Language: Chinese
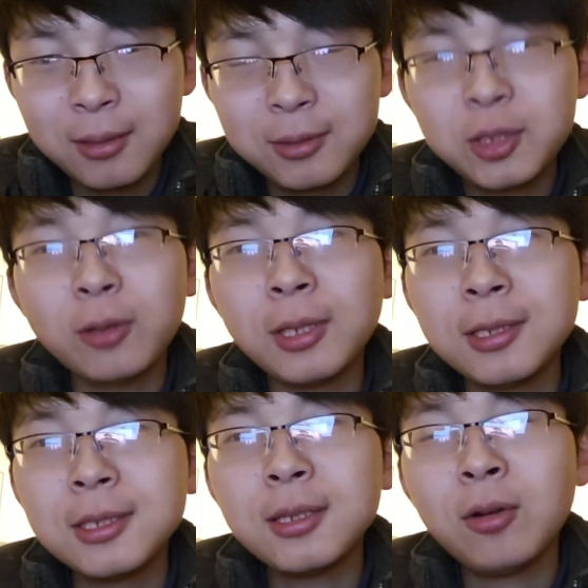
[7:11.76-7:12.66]
小
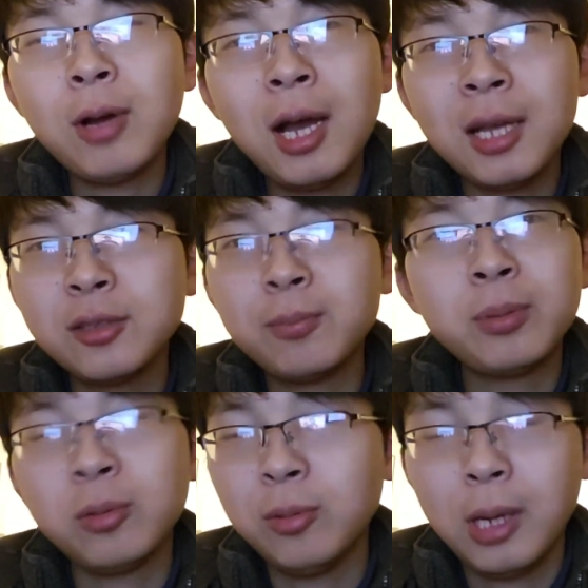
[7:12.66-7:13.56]
城市的话就
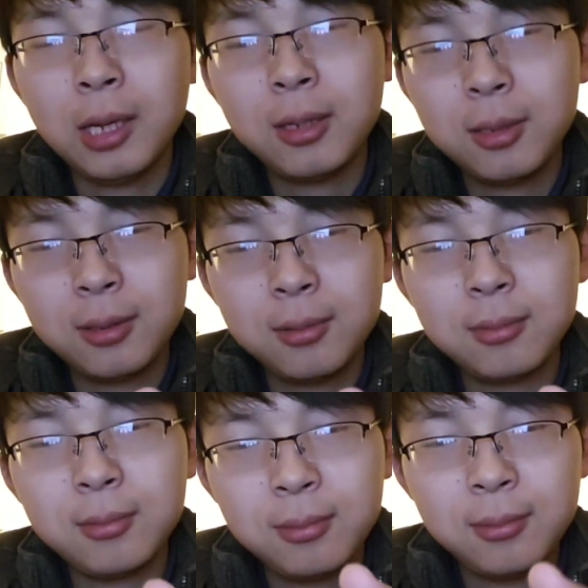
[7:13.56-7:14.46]
不堵了，
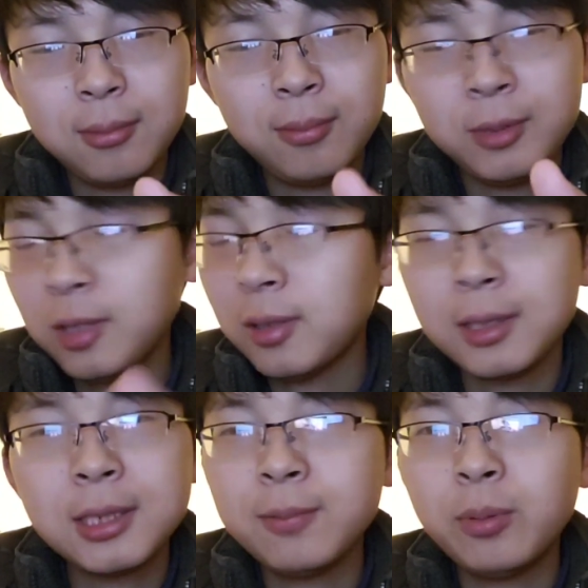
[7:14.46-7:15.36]
小
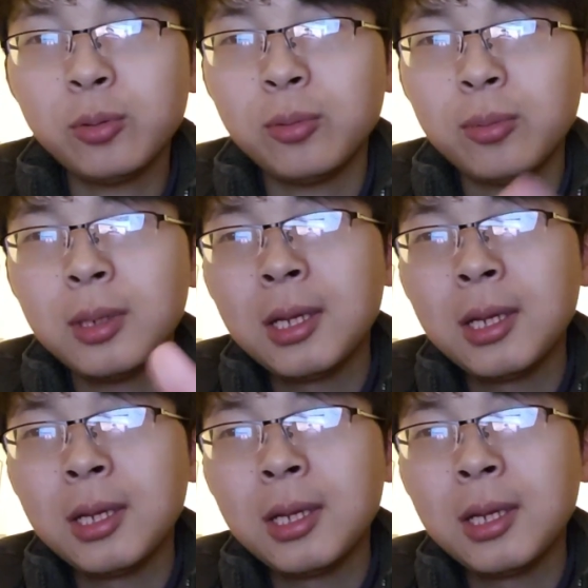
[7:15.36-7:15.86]
城市不堵。